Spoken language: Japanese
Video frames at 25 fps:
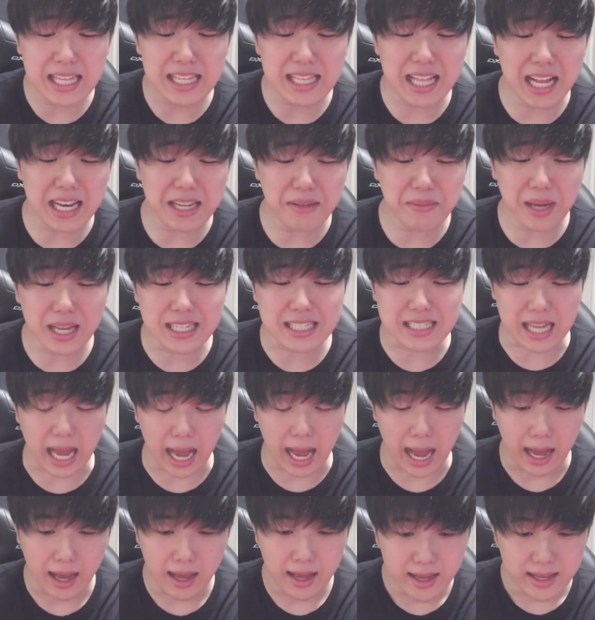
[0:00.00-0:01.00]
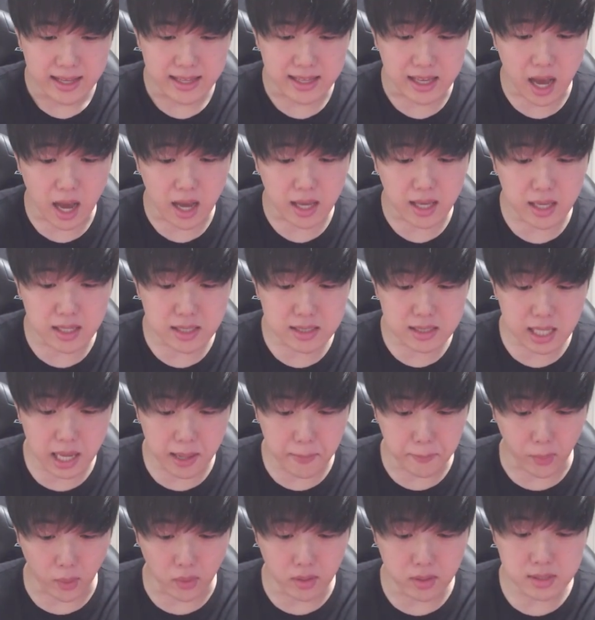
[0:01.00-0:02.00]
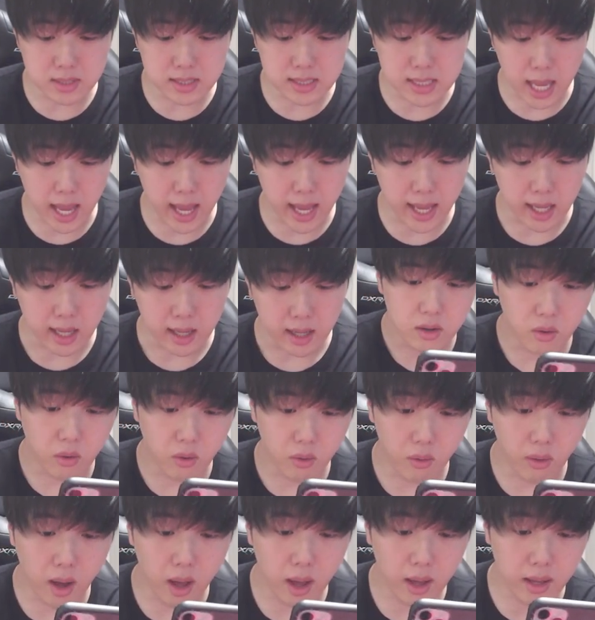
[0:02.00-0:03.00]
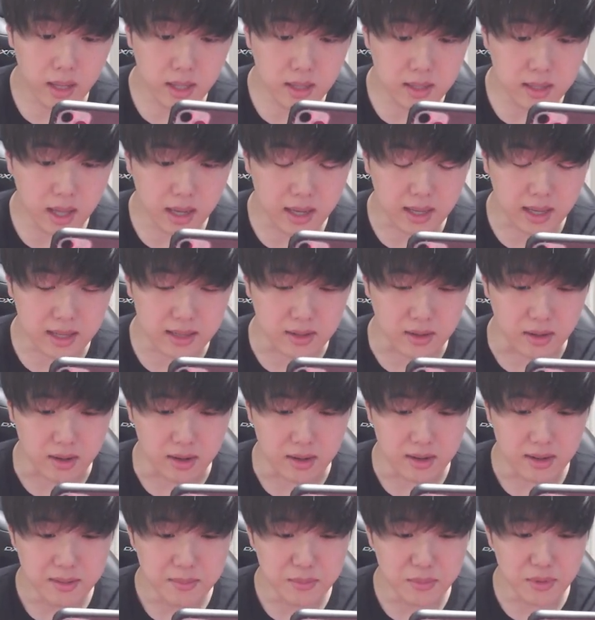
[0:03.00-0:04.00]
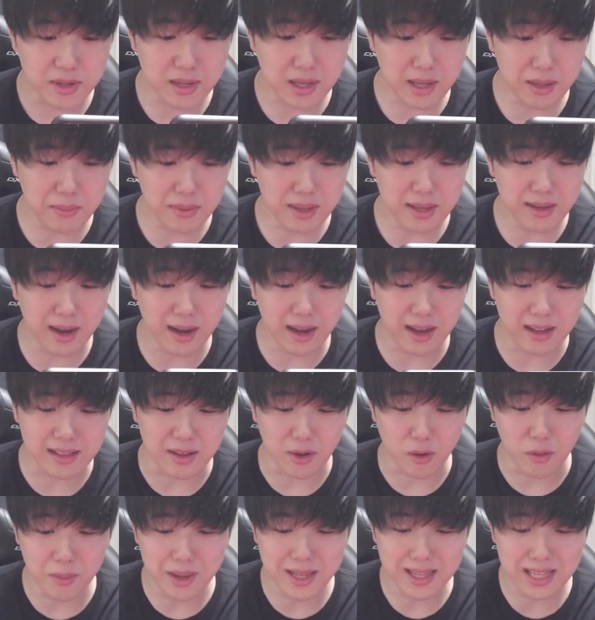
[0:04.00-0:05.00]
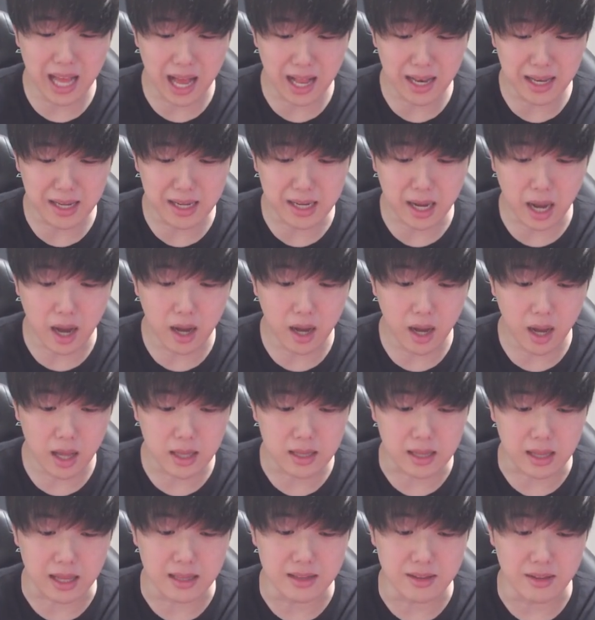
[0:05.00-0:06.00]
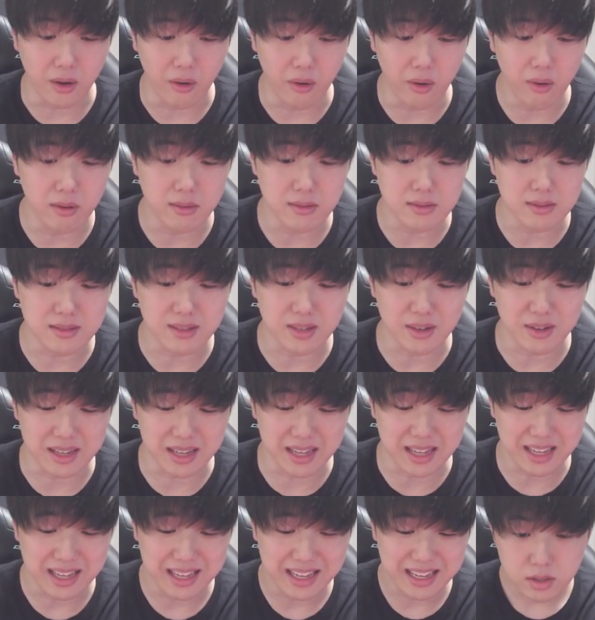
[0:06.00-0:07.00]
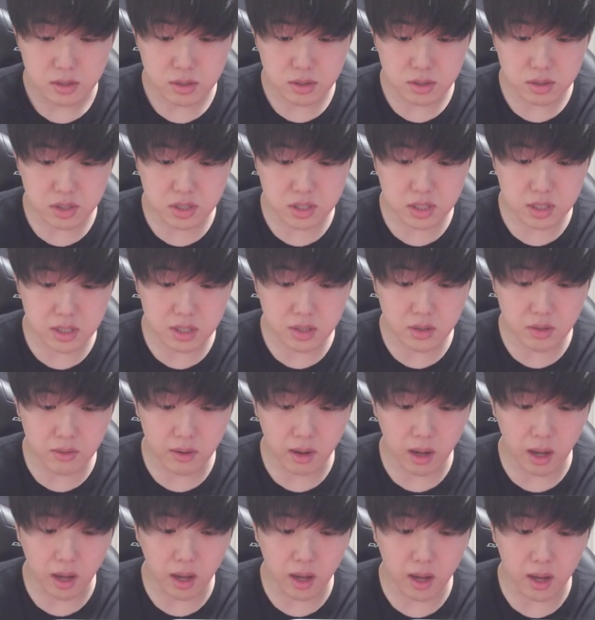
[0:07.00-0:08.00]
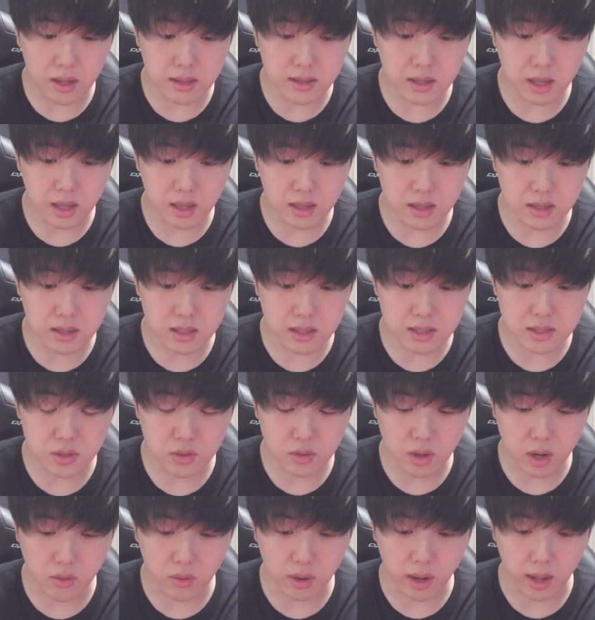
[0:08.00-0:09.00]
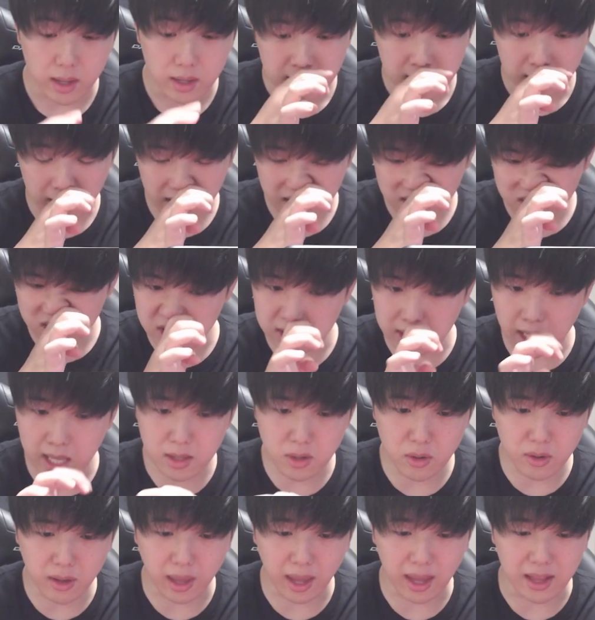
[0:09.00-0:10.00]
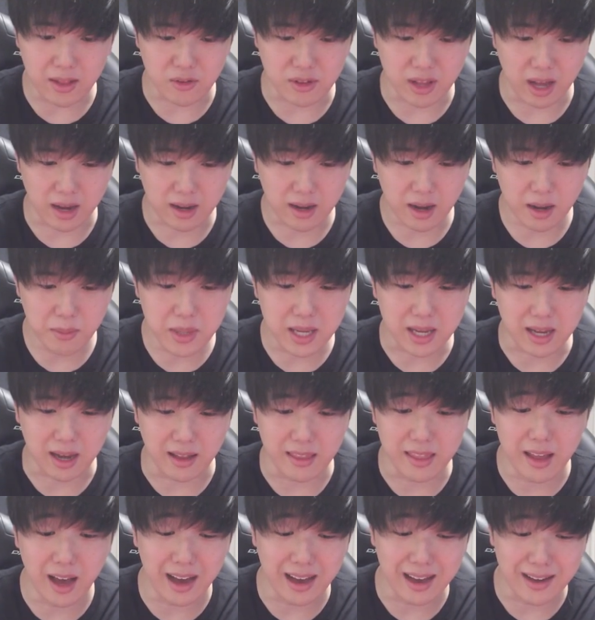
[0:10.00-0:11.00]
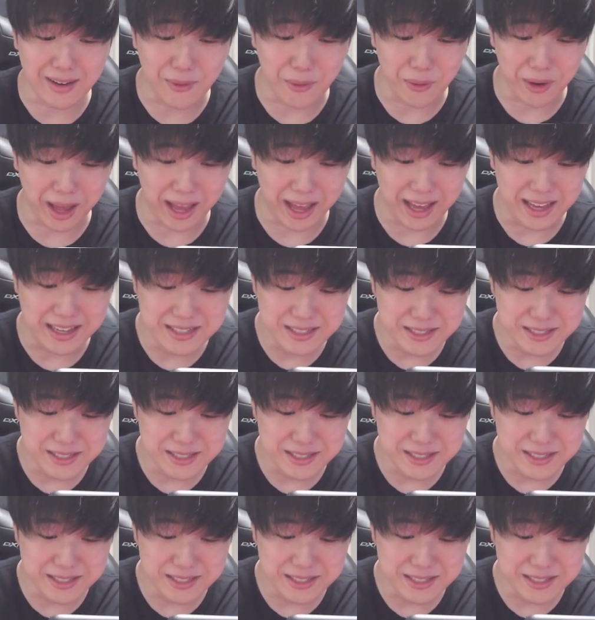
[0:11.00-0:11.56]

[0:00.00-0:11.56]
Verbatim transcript: になりました！ヒカキンさん盆栽。怖いんだけど。もう意味わかんない。お前何考えてんの？本当に。後ろは何でしょうかこれ。え、腕時計の中身かなこれ。